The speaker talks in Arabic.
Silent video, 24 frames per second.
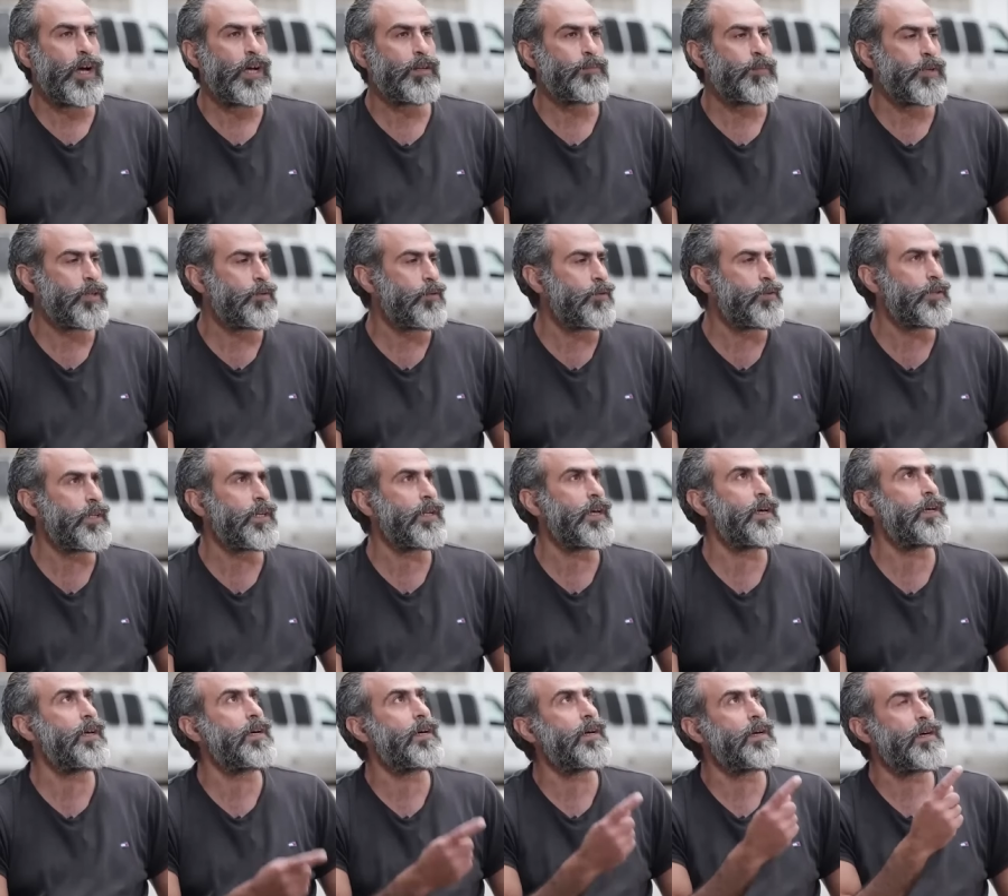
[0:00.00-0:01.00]
الواحد بيكون
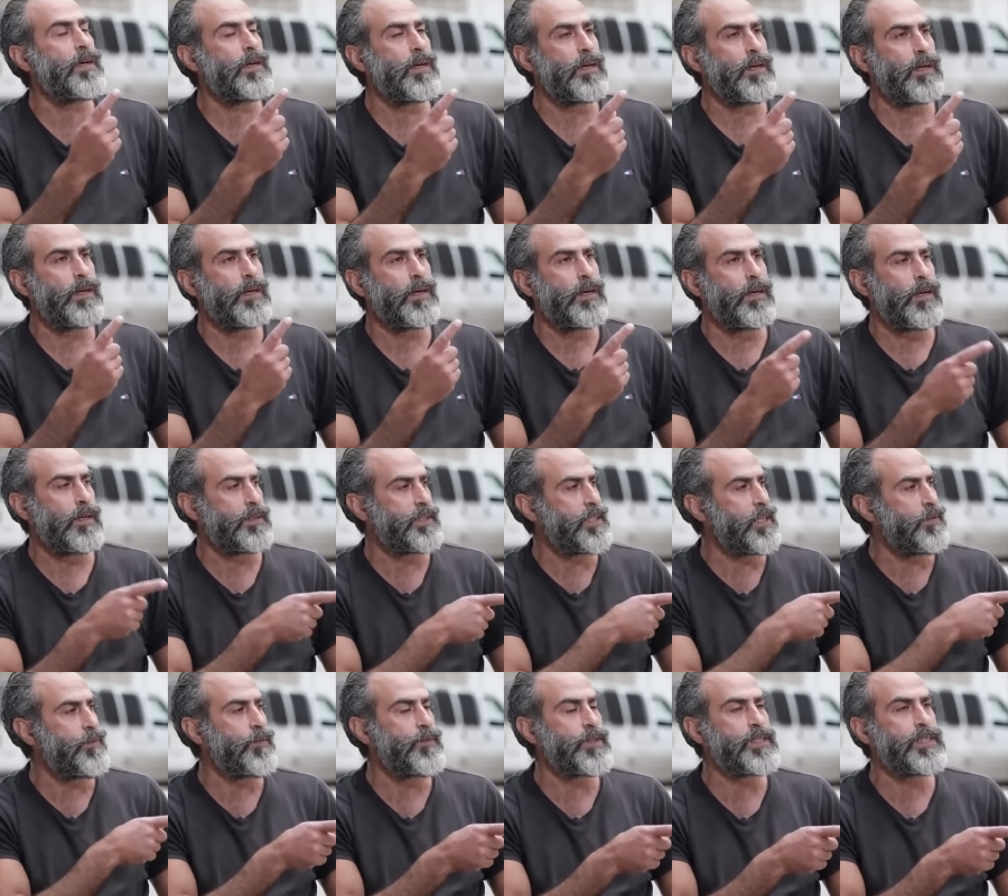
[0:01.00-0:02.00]
آه،
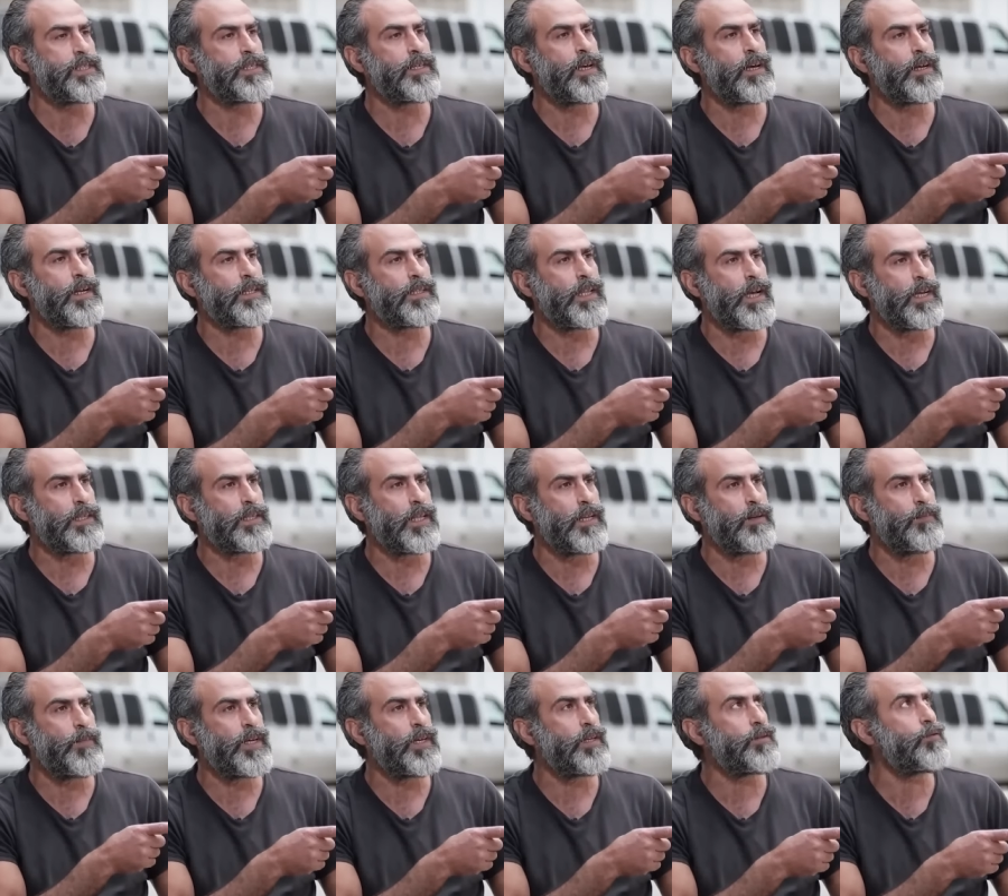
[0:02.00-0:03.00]
صافف السياره تحت
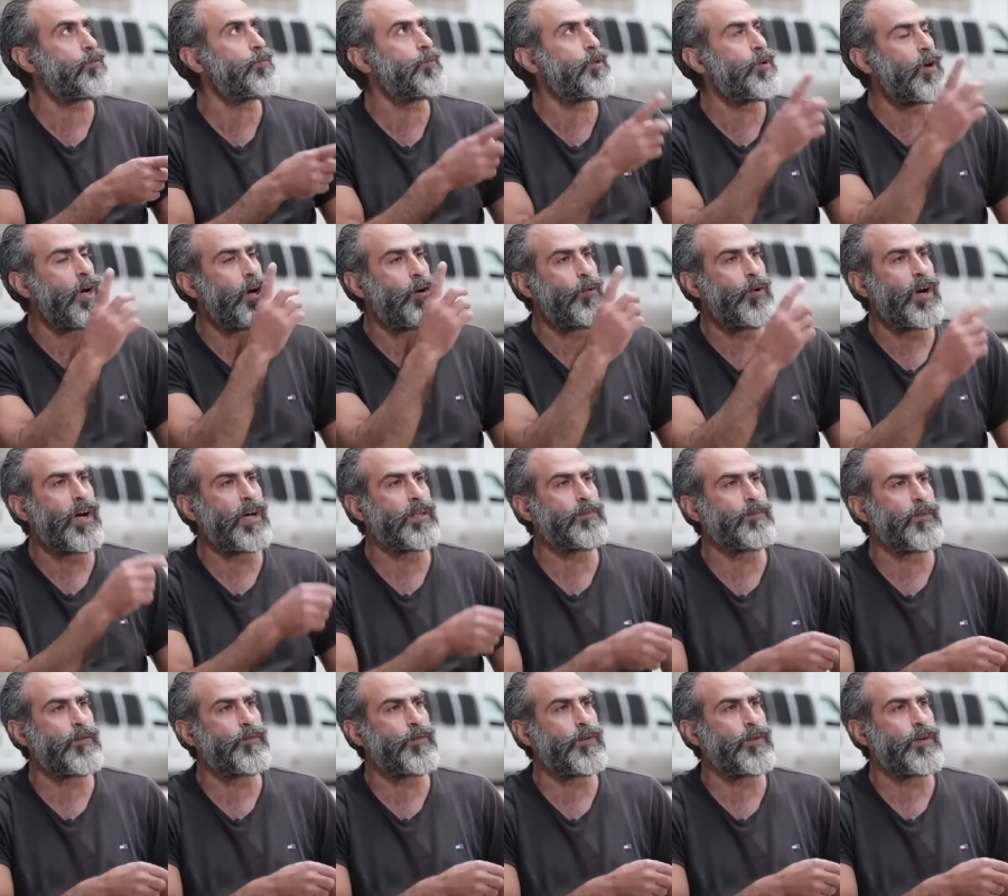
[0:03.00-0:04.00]
البيت وبيوقع واحد
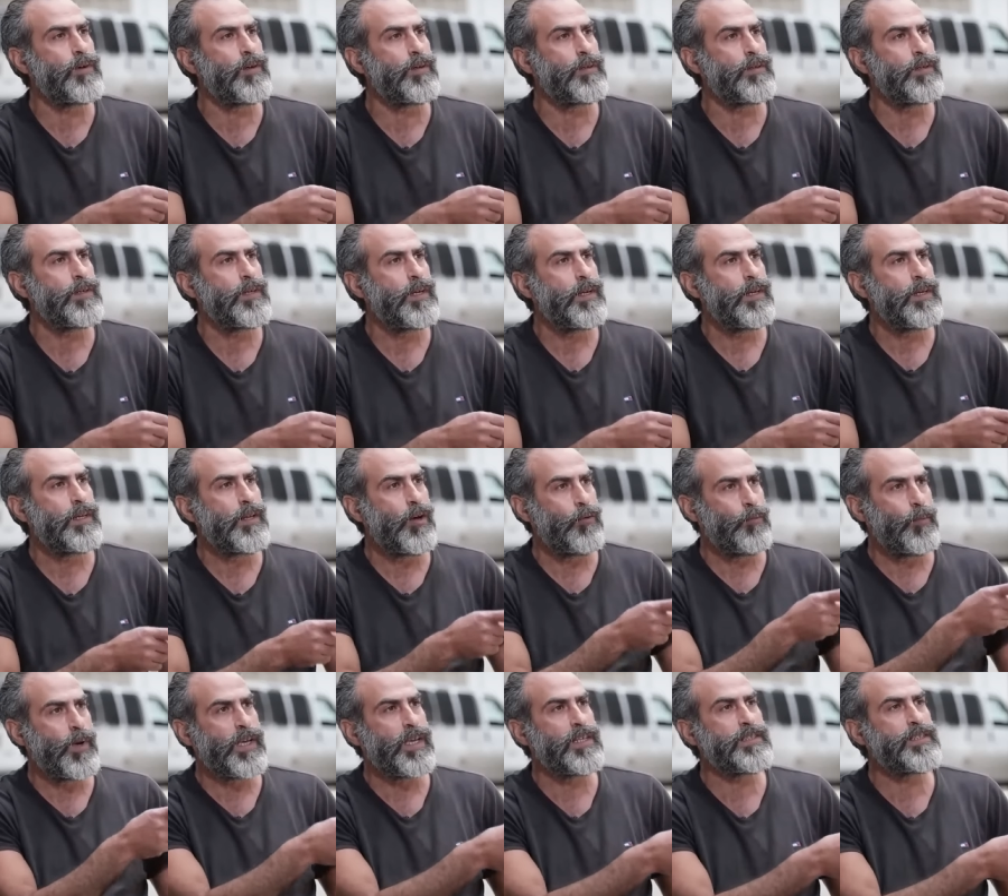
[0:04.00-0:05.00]
من فوق لو
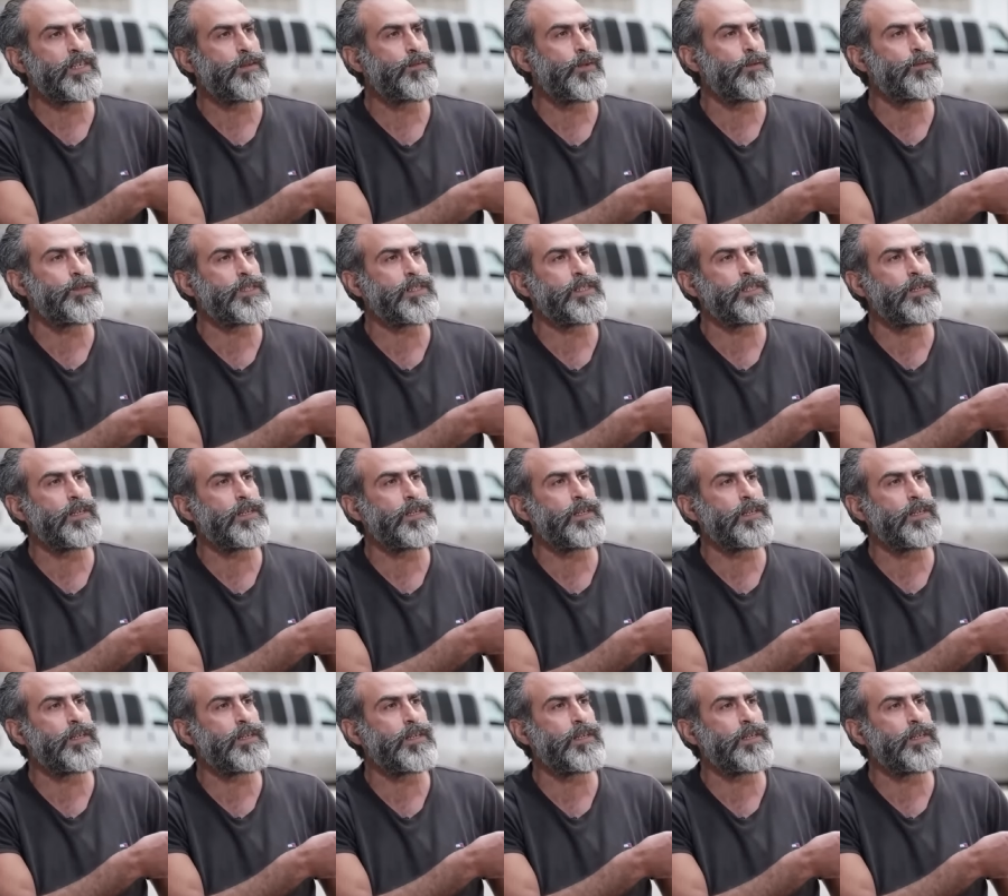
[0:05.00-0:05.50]
ما كان صافف